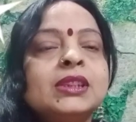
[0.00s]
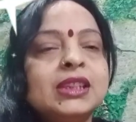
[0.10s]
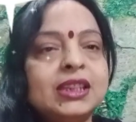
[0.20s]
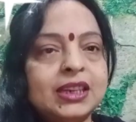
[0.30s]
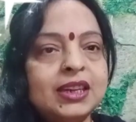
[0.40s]

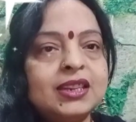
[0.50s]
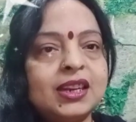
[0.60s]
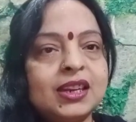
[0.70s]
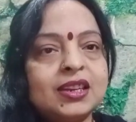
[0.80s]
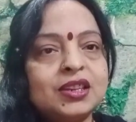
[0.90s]
जय
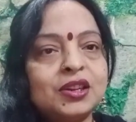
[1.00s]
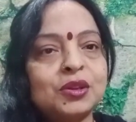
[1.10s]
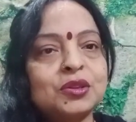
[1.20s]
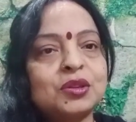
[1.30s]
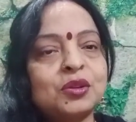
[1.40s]
श्री कृष्ण
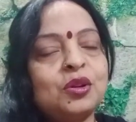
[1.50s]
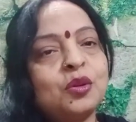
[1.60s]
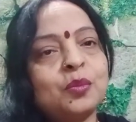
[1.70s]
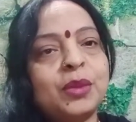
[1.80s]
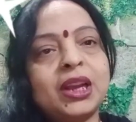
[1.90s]
दोस्तों
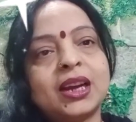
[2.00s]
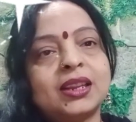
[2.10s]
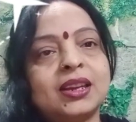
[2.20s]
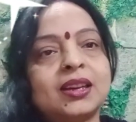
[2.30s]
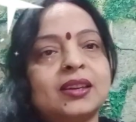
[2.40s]
मैं
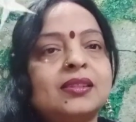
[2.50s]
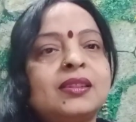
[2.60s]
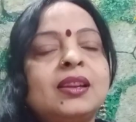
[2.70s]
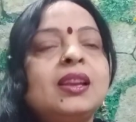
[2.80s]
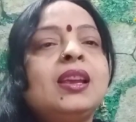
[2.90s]
राधिका
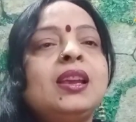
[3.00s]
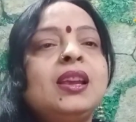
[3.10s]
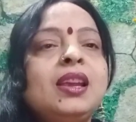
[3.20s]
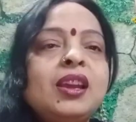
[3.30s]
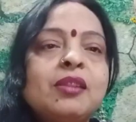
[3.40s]

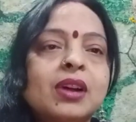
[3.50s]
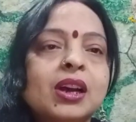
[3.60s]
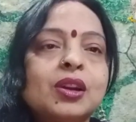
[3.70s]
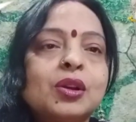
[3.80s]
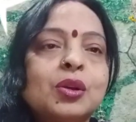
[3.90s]
एक बार
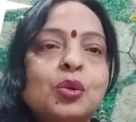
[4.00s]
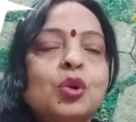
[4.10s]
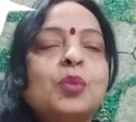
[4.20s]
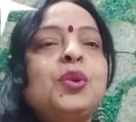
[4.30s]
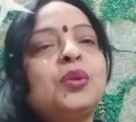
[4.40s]

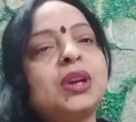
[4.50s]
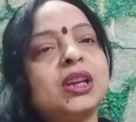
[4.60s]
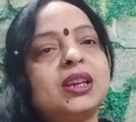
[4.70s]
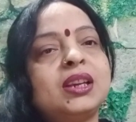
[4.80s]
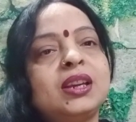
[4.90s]
गोपियों ने
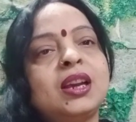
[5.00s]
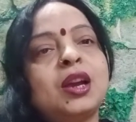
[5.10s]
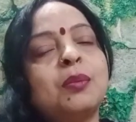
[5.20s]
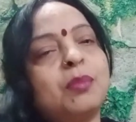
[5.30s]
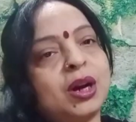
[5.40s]

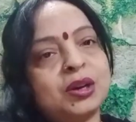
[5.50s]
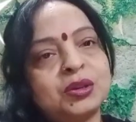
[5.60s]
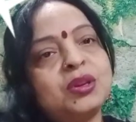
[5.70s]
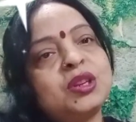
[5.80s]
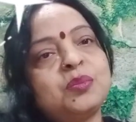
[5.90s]

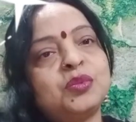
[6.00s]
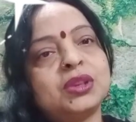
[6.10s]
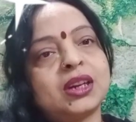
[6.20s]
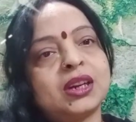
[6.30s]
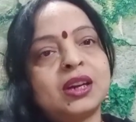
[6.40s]
बांसुरी से
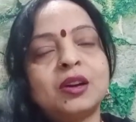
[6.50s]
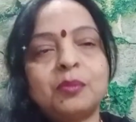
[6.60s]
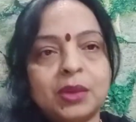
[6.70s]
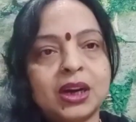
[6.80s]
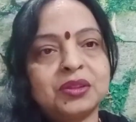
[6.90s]
पूछा
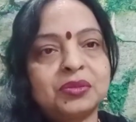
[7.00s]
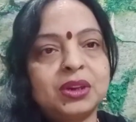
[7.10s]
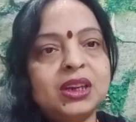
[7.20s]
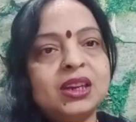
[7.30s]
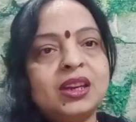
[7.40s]

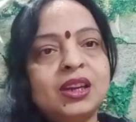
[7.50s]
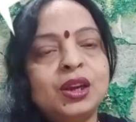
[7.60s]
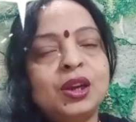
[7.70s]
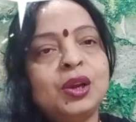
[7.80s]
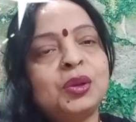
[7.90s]
बांसुरी
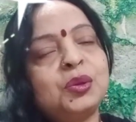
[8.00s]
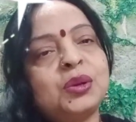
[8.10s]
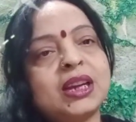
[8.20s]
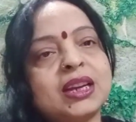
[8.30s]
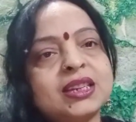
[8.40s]
तू
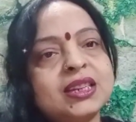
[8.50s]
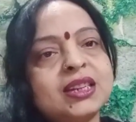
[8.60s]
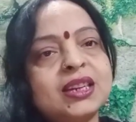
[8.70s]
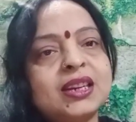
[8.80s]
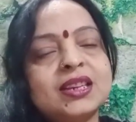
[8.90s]
कैसे
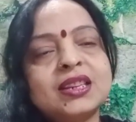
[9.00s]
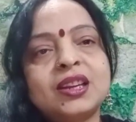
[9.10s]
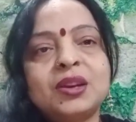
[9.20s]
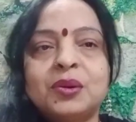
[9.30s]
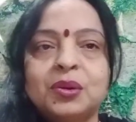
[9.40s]
श्री कृष्ण
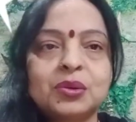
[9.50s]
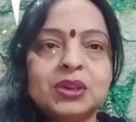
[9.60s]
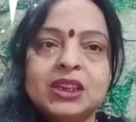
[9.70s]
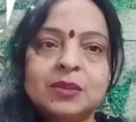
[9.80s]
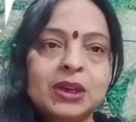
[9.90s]
के होठों
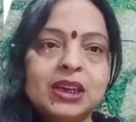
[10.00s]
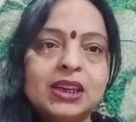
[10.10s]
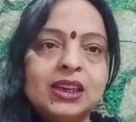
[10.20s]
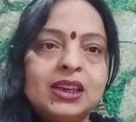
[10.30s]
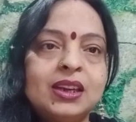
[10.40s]
से चिपक
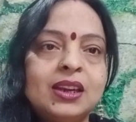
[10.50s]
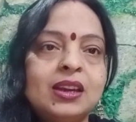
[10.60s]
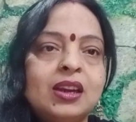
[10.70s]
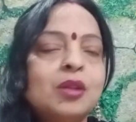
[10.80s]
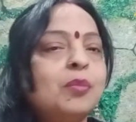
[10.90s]

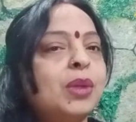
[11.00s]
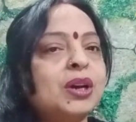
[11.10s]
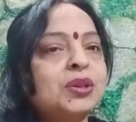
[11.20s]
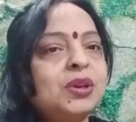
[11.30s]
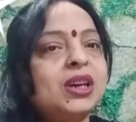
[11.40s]
गई
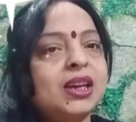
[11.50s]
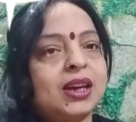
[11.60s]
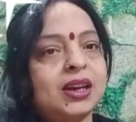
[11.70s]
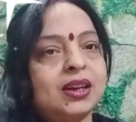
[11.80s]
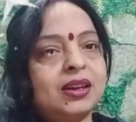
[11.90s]
बांसुरी ने
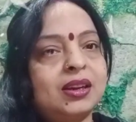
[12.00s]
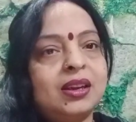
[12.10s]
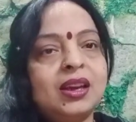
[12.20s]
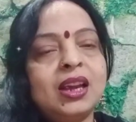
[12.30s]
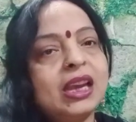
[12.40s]
कहा
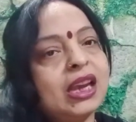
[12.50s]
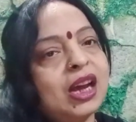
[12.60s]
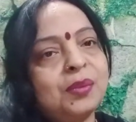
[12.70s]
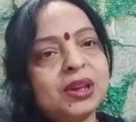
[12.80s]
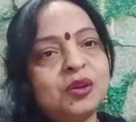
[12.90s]
क्या
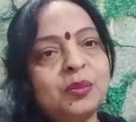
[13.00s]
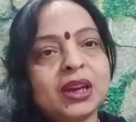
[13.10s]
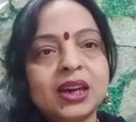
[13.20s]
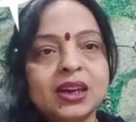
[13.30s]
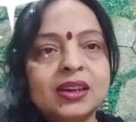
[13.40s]
बताऊं
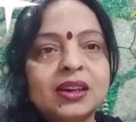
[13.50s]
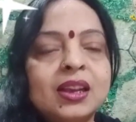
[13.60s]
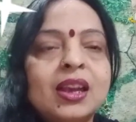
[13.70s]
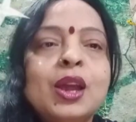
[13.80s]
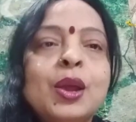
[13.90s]
बहना
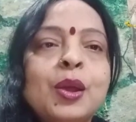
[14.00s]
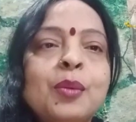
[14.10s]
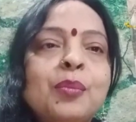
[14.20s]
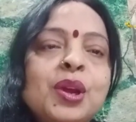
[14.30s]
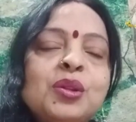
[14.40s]

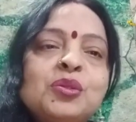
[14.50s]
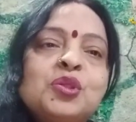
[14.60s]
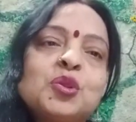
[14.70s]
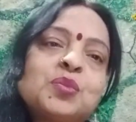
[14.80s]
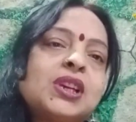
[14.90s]
मैं तो
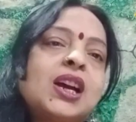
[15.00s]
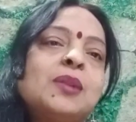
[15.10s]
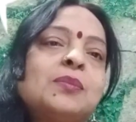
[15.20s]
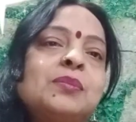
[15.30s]
चुपचाप